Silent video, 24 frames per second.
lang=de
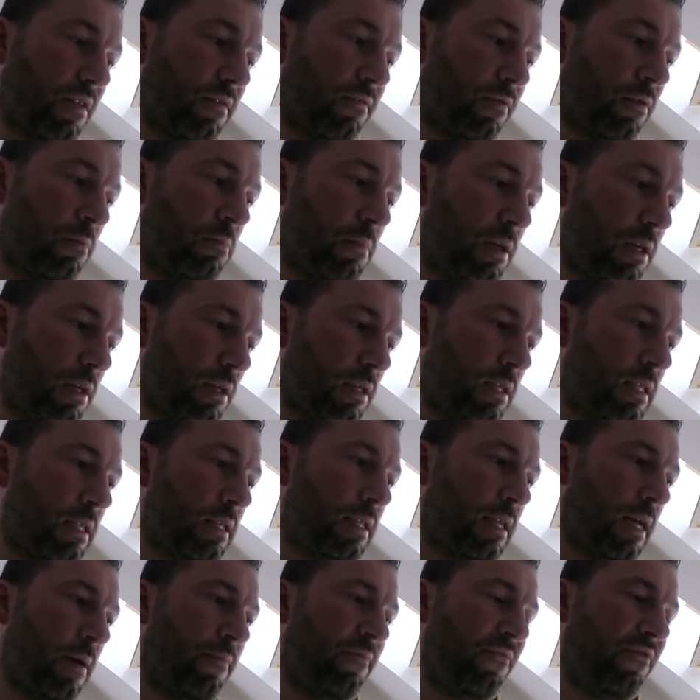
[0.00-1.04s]
Für mich ist
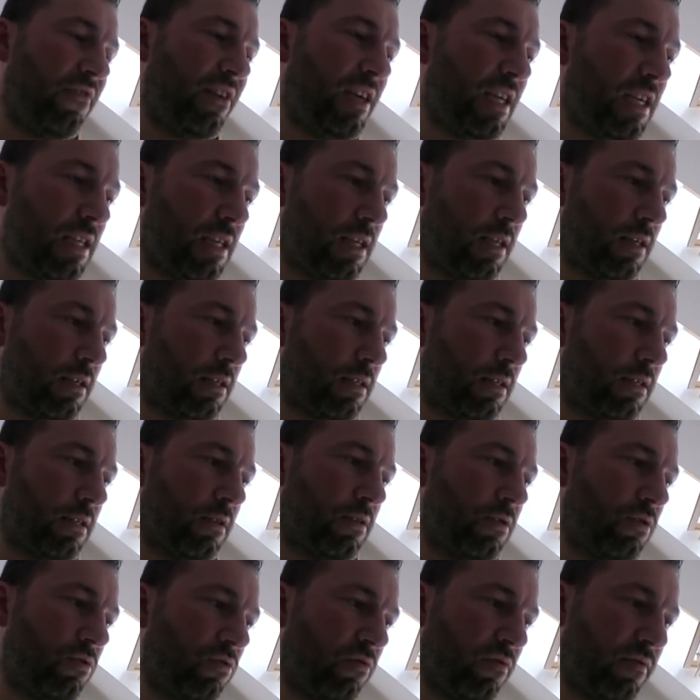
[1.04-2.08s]
es am
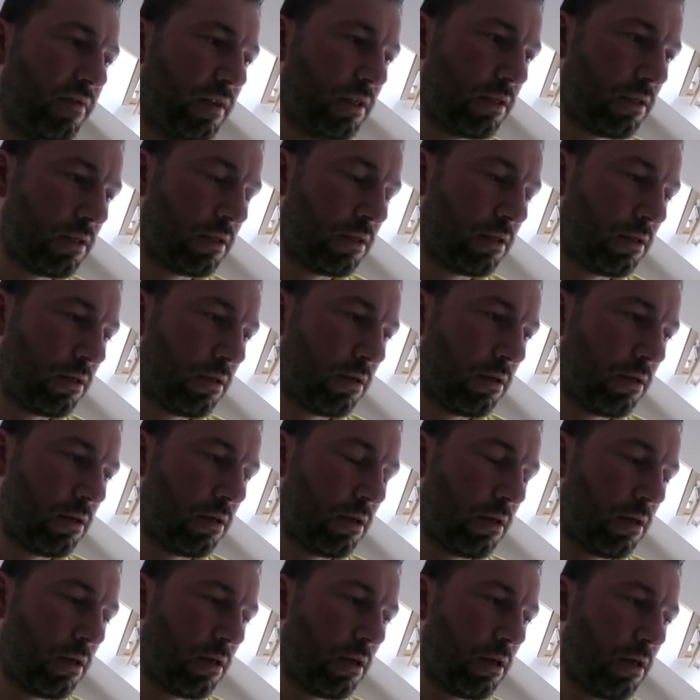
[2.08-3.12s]
wichtigsten zu wissen,
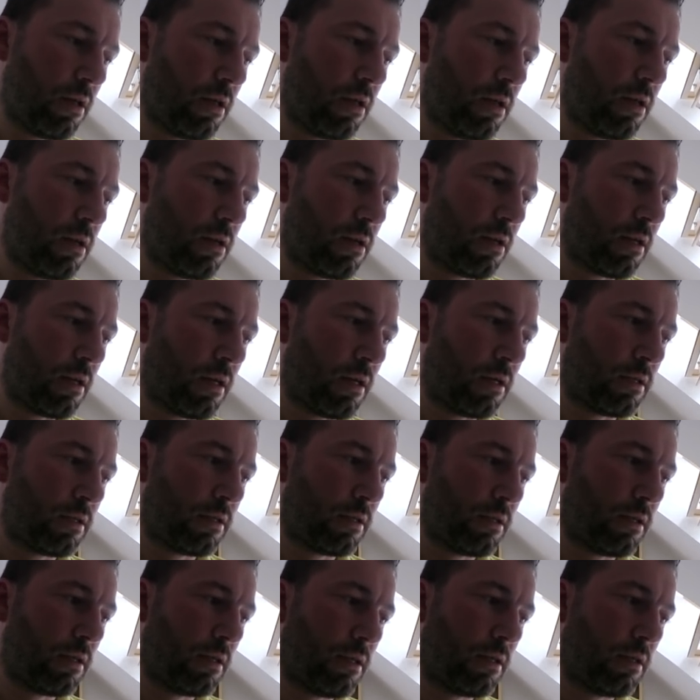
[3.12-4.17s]

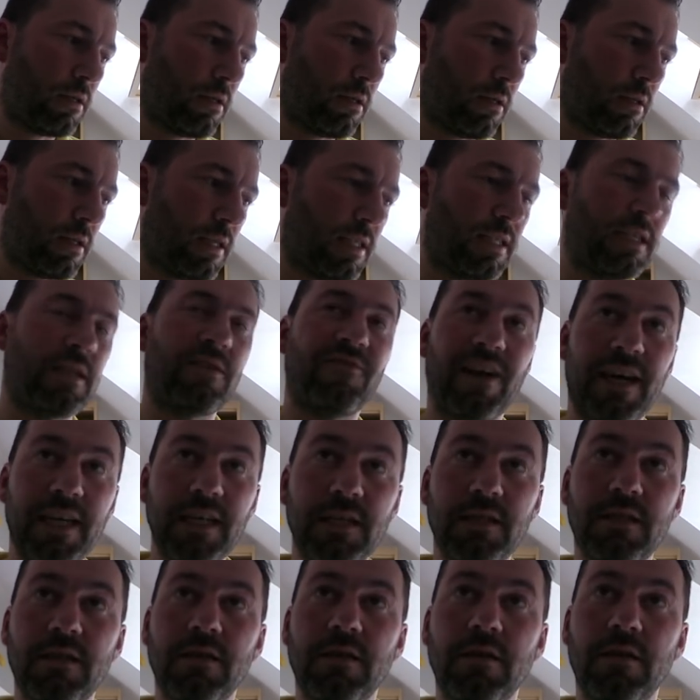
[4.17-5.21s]
dass, dass ich
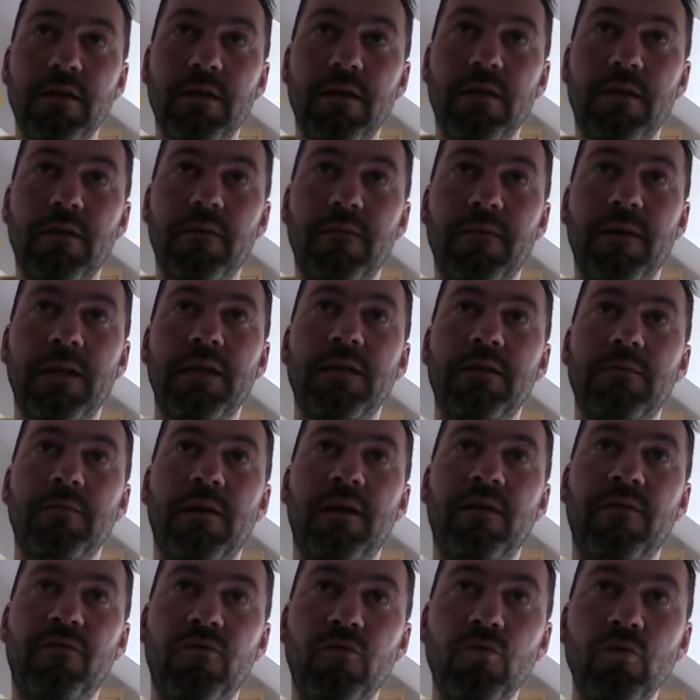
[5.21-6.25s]
weiß, wenn ich
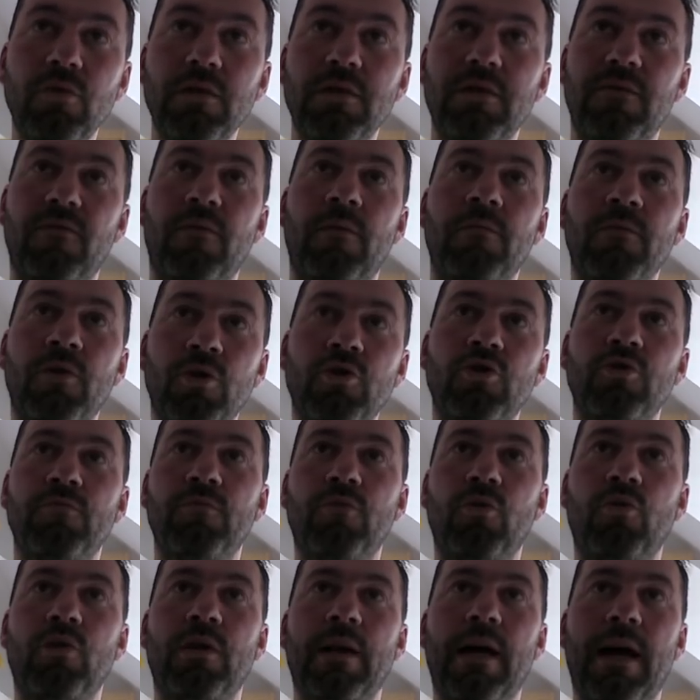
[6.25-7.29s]
meinen Fuß vom
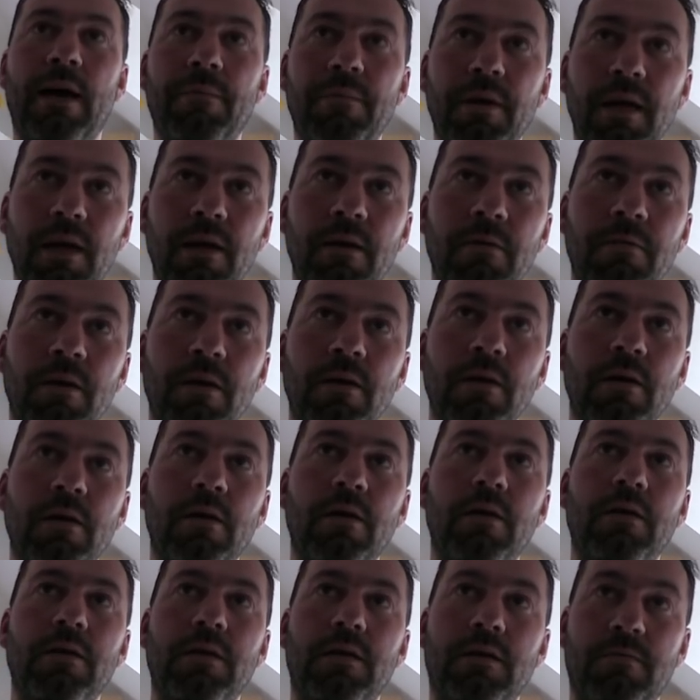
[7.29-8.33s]
deutschen Boden abhebe,
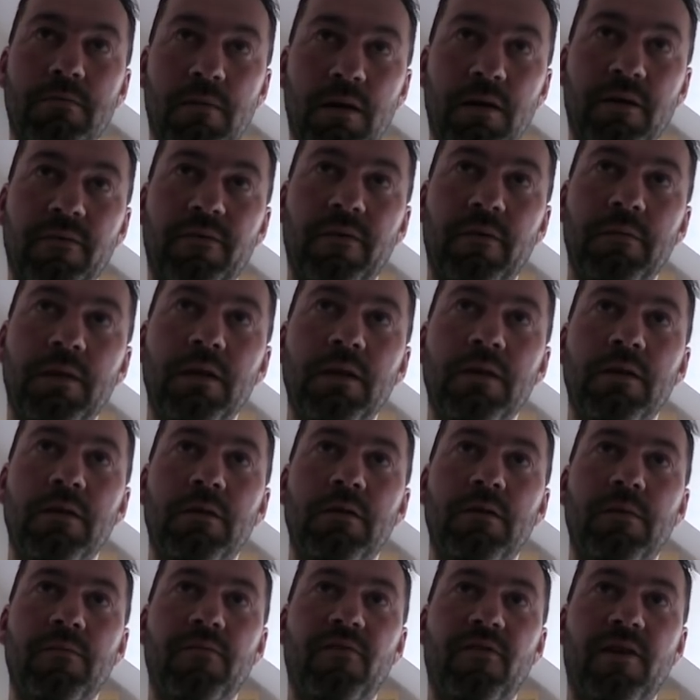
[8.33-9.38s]
dass meine Familie
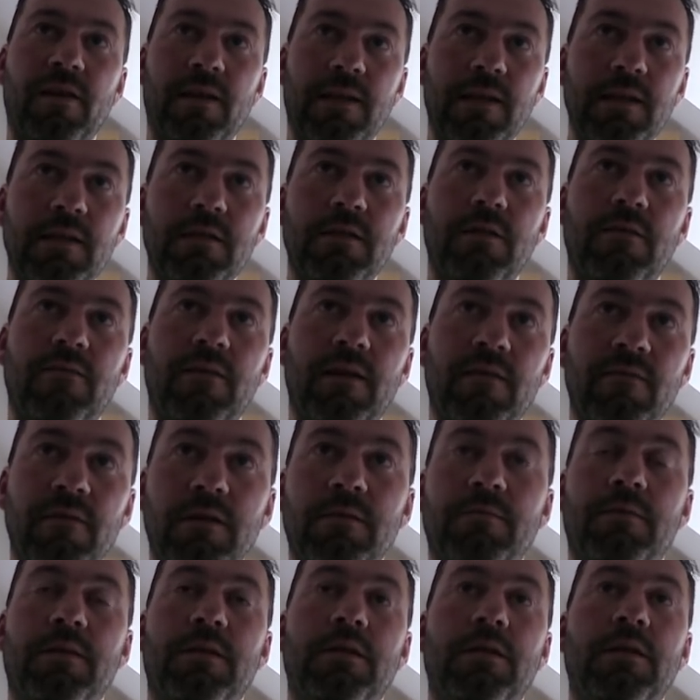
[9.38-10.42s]
im Fall X, wenn
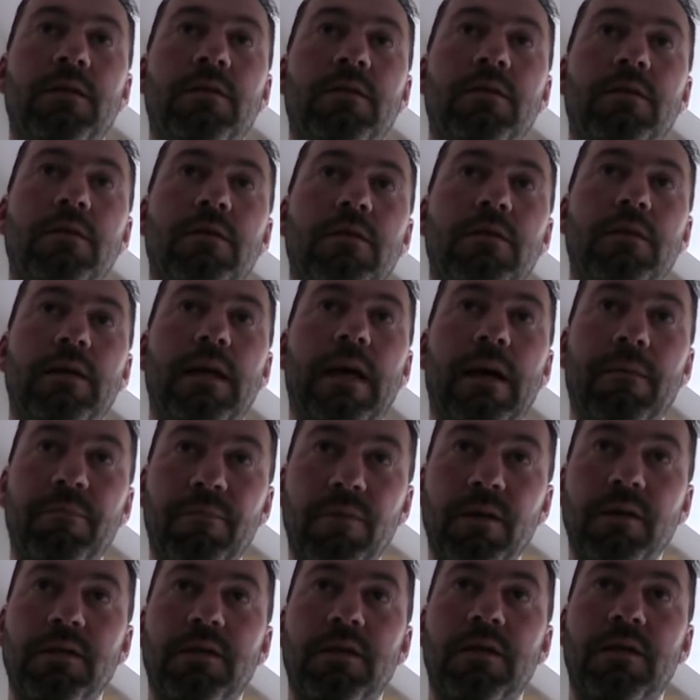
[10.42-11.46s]
was passiert,
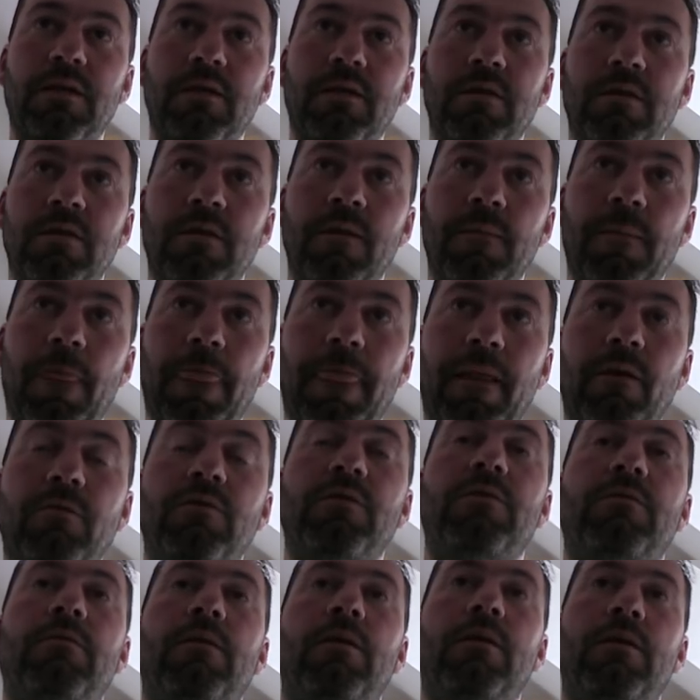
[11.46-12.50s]
abgesichert ist.
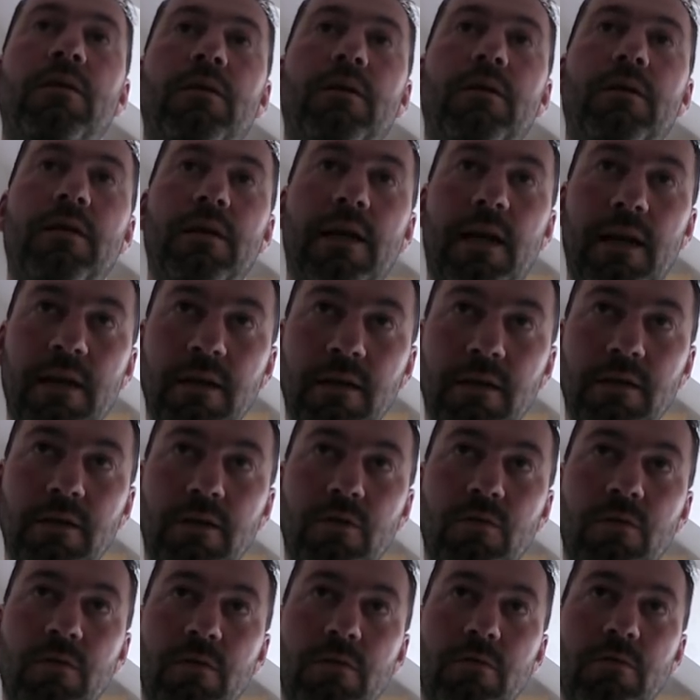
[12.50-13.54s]
Und zwar in alle Richtungen.